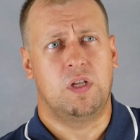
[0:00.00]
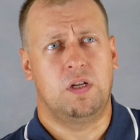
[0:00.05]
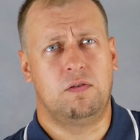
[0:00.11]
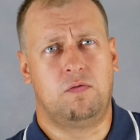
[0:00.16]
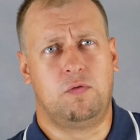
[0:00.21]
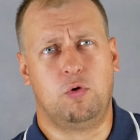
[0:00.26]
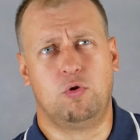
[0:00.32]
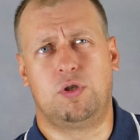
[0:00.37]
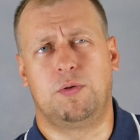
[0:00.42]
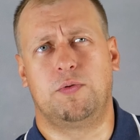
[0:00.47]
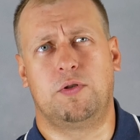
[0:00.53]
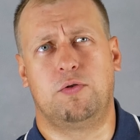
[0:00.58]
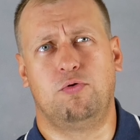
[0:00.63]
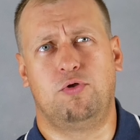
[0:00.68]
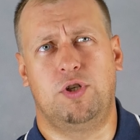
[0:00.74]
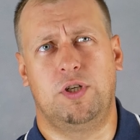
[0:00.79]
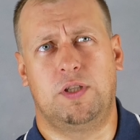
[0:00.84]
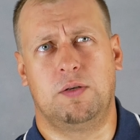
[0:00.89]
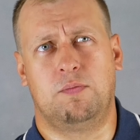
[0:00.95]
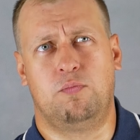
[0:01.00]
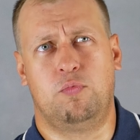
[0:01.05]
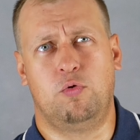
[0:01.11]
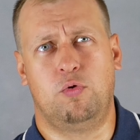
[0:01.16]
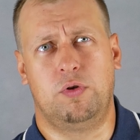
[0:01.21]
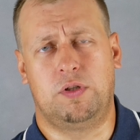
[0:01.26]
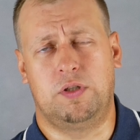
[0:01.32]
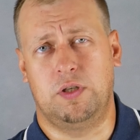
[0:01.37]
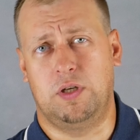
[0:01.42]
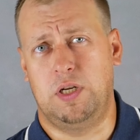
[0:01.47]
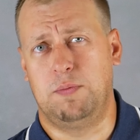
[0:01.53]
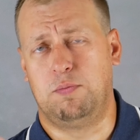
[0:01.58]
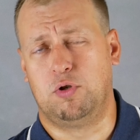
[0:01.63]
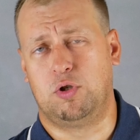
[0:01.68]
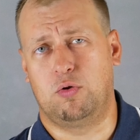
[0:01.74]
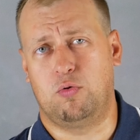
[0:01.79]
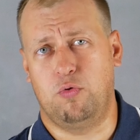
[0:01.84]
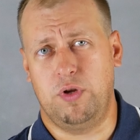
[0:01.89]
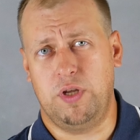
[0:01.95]
Э, в лучшем случае это будет э, либо
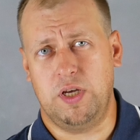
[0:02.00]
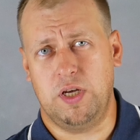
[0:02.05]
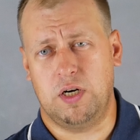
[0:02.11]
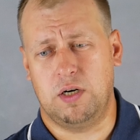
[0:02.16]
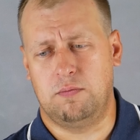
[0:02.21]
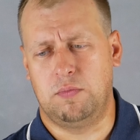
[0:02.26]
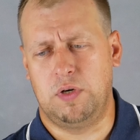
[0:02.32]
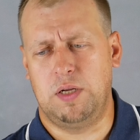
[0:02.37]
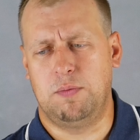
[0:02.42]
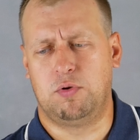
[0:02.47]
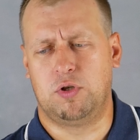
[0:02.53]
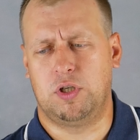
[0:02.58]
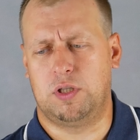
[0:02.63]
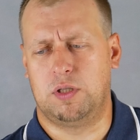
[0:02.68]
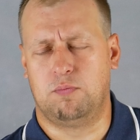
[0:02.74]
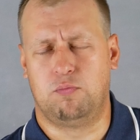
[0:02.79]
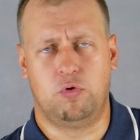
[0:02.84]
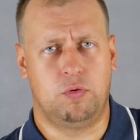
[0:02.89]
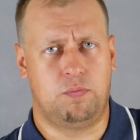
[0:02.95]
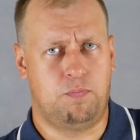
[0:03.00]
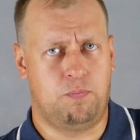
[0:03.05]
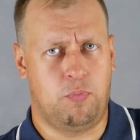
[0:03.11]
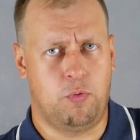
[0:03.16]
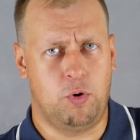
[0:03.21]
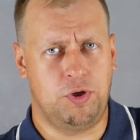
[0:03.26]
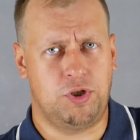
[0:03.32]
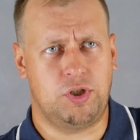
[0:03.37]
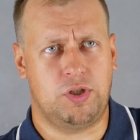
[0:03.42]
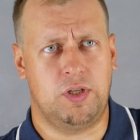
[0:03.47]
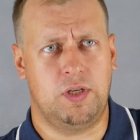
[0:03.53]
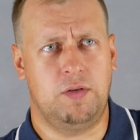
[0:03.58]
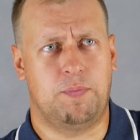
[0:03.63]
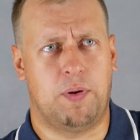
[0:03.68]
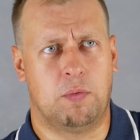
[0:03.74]
же курьером, либо же это будет почтой.